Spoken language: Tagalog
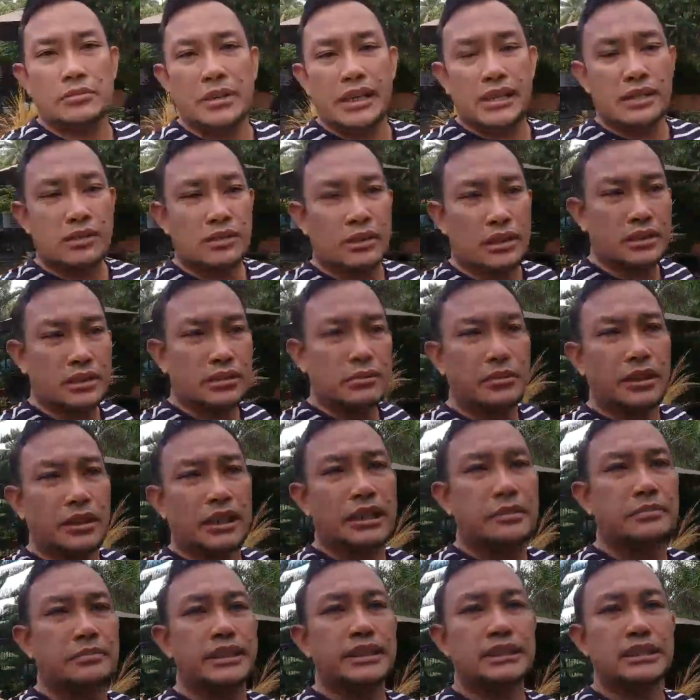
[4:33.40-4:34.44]
kung mayroon kayong
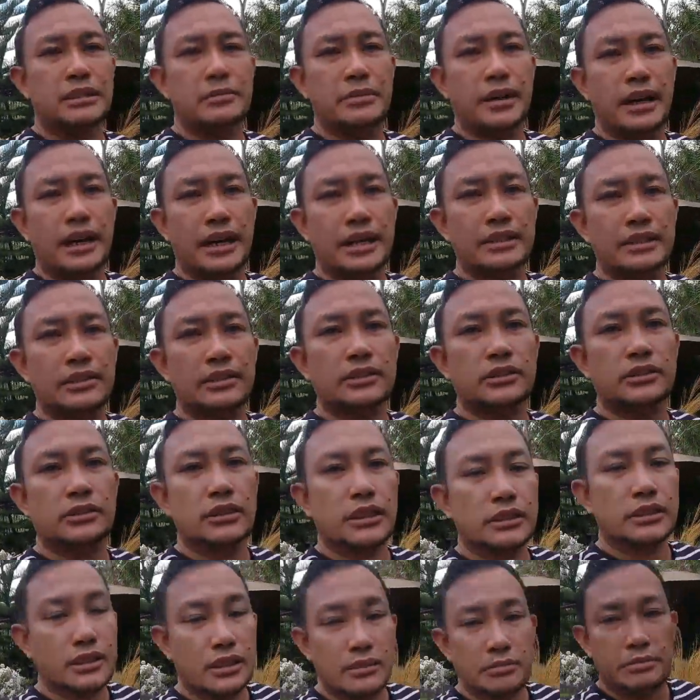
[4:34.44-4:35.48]
mga event sa bahay nyo
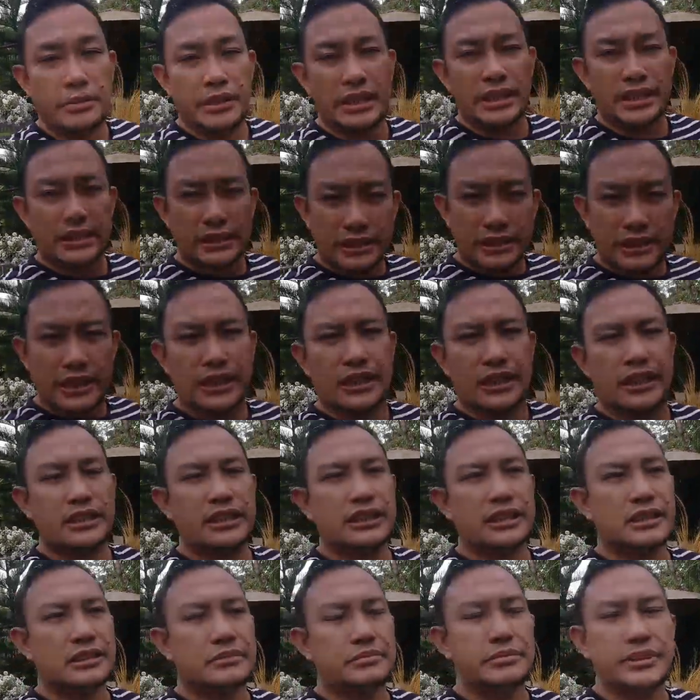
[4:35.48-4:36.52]
tulad ng
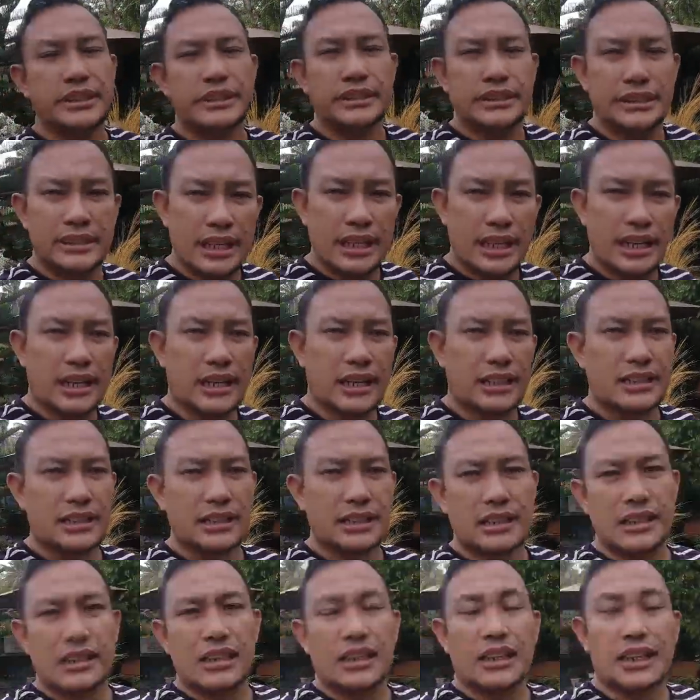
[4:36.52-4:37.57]
birthday, binyag,
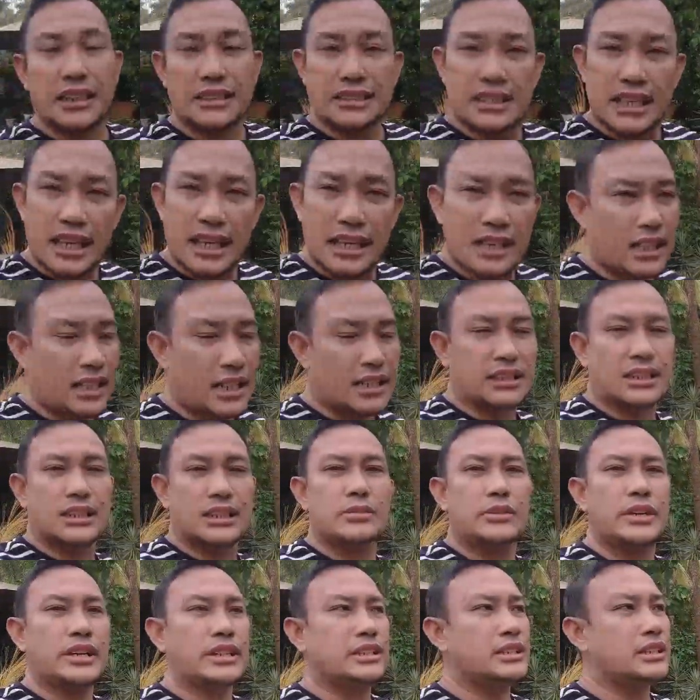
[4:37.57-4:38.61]
kasal,
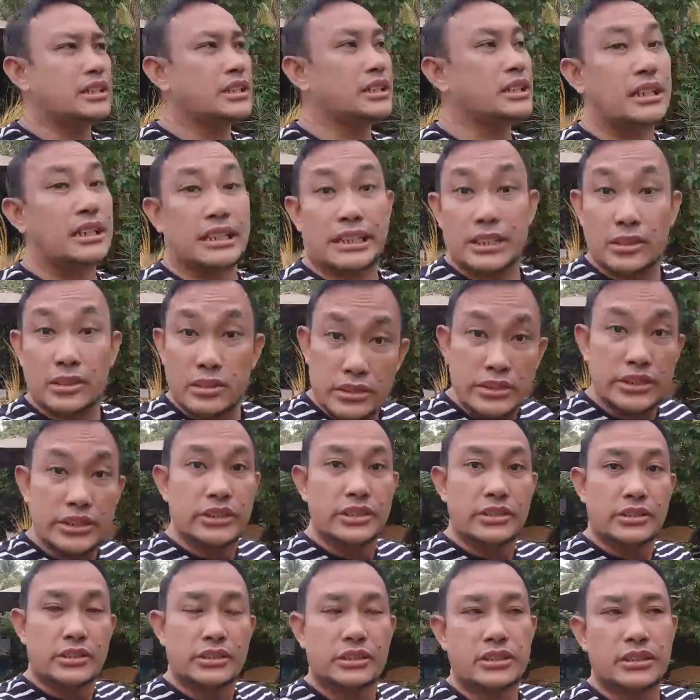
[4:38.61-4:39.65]
garden reunion, wedding,
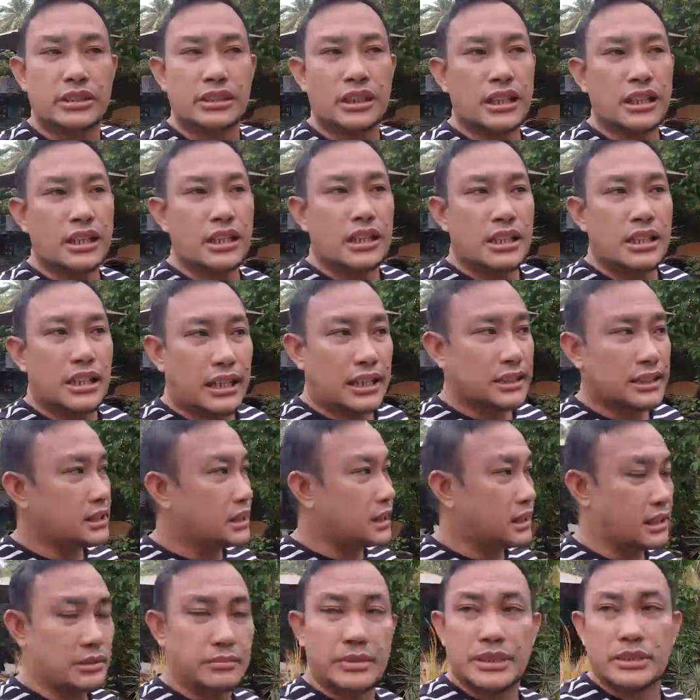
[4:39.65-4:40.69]
reunion.
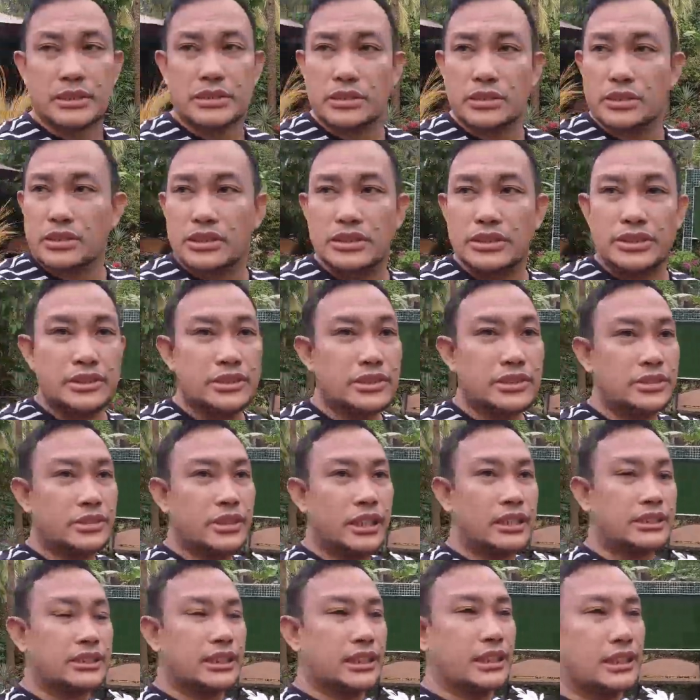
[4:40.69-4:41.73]
Kasi masusulo nyo yung lugar